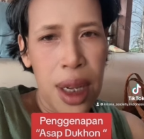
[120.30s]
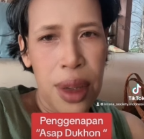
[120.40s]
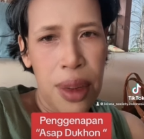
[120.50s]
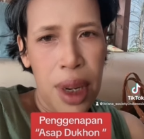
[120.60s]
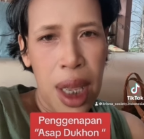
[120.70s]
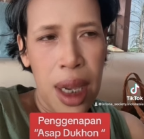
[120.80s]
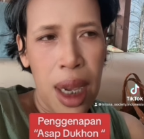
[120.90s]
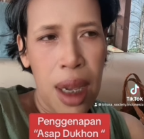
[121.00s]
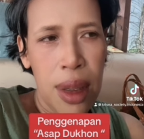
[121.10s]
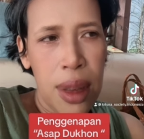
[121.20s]
di wilayah
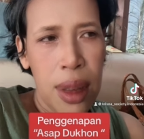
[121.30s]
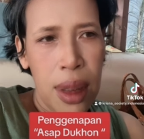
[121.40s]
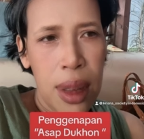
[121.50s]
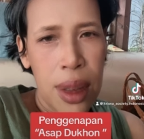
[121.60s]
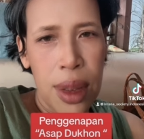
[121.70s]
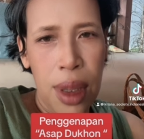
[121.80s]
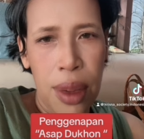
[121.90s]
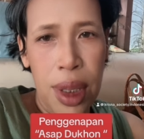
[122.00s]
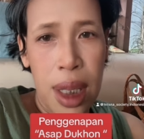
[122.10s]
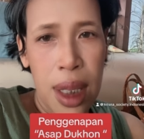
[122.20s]

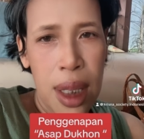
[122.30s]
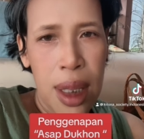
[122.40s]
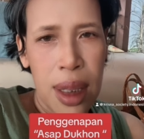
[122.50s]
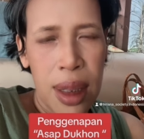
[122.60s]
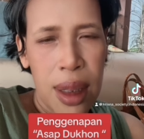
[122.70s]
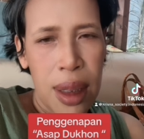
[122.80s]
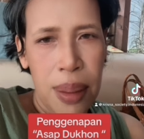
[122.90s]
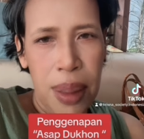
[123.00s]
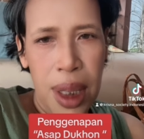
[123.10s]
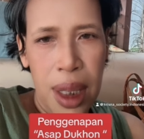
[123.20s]
Sulawesi,
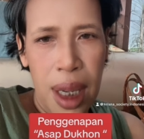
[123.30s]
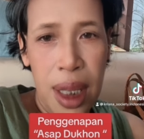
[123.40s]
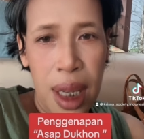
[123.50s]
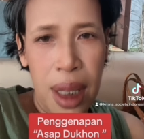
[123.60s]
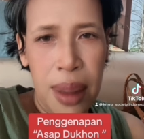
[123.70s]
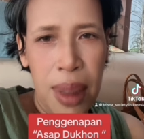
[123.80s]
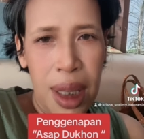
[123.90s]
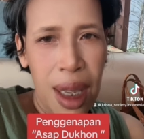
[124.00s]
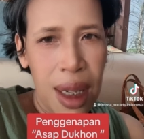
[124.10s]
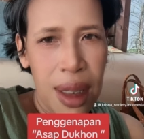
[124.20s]
pinggirannya
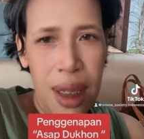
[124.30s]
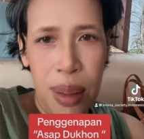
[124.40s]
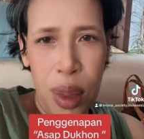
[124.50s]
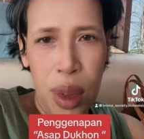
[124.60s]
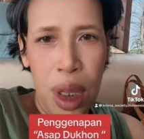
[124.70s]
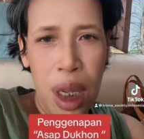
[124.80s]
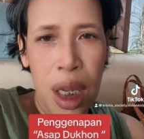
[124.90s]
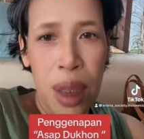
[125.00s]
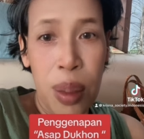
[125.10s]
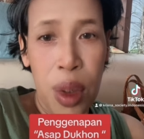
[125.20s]
Kalimantan dan
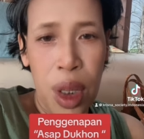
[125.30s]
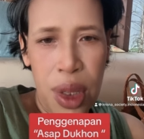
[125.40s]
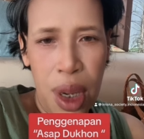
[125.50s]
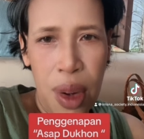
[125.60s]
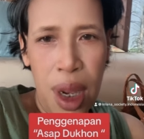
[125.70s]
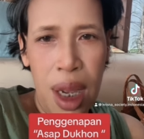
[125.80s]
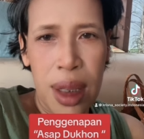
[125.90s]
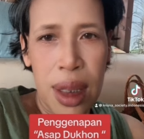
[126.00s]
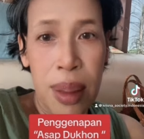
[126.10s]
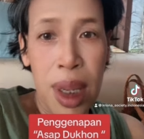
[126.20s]
uh, Pulau Jawa
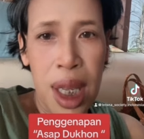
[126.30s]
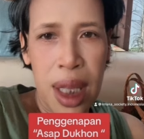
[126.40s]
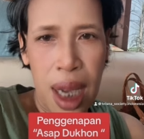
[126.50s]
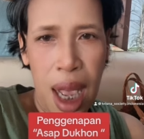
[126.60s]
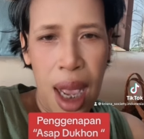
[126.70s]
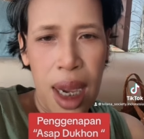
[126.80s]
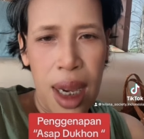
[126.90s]
di bagian tengah.